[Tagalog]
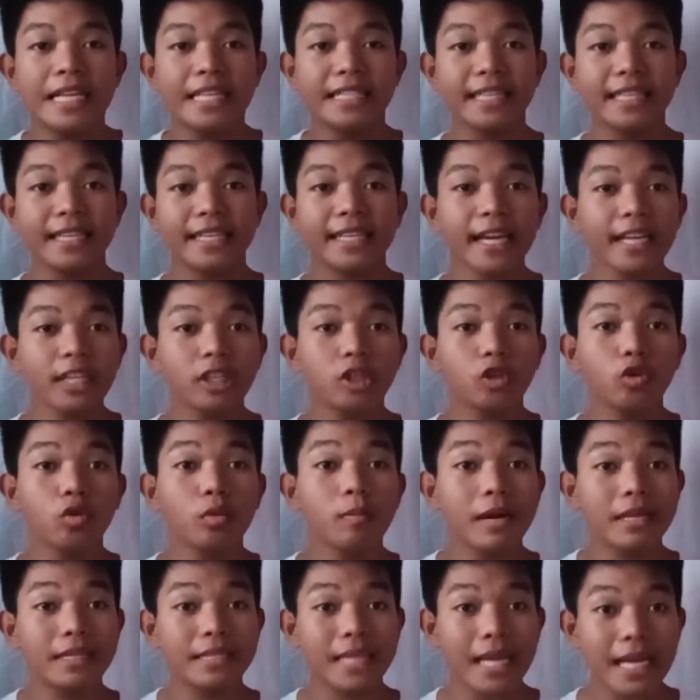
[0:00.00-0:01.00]
Sigad
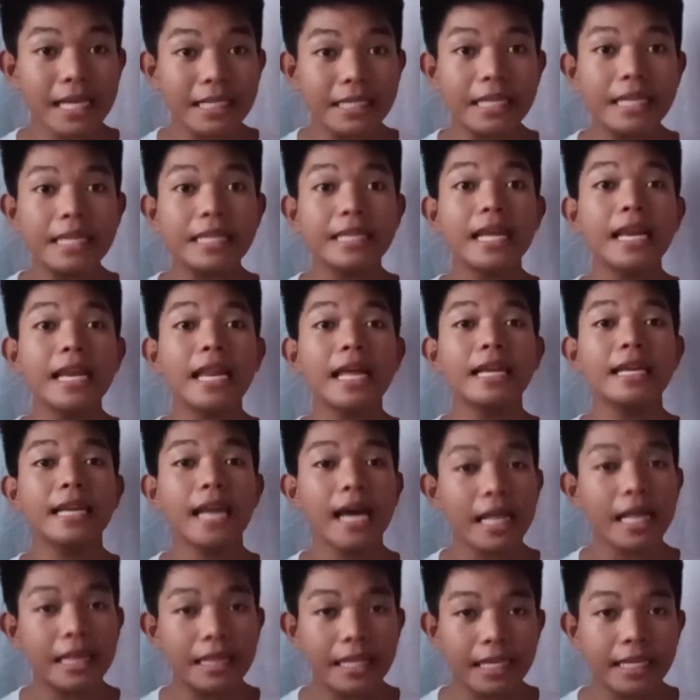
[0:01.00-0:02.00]
yung masasandalan
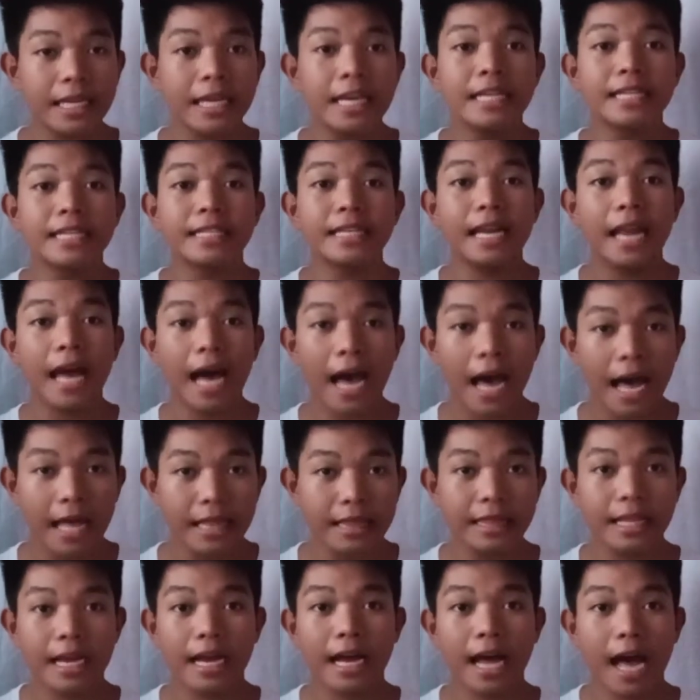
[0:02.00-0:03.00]
natin sa
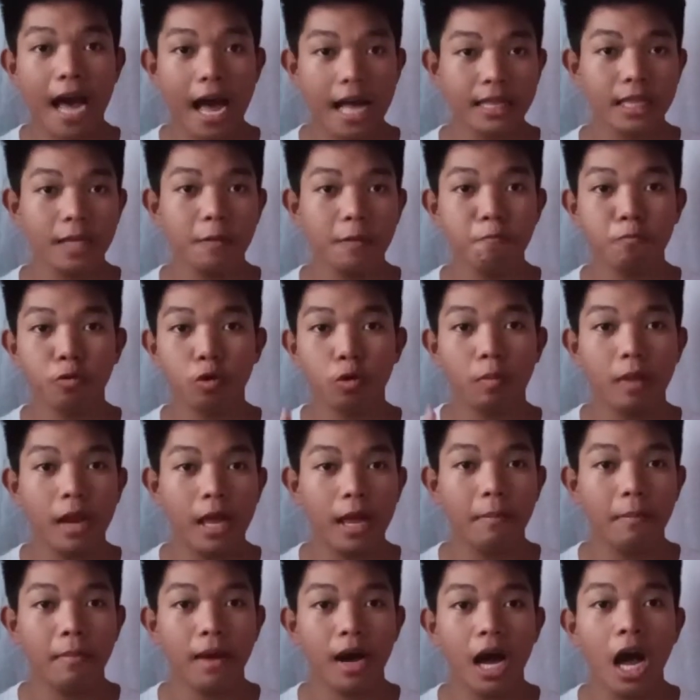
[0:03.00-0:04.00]
lahat ng ating
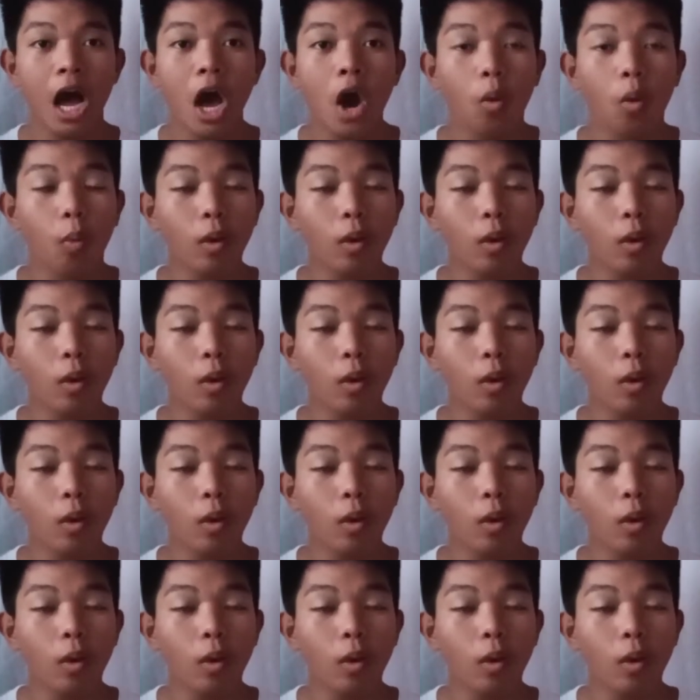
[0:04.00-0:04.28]
problema.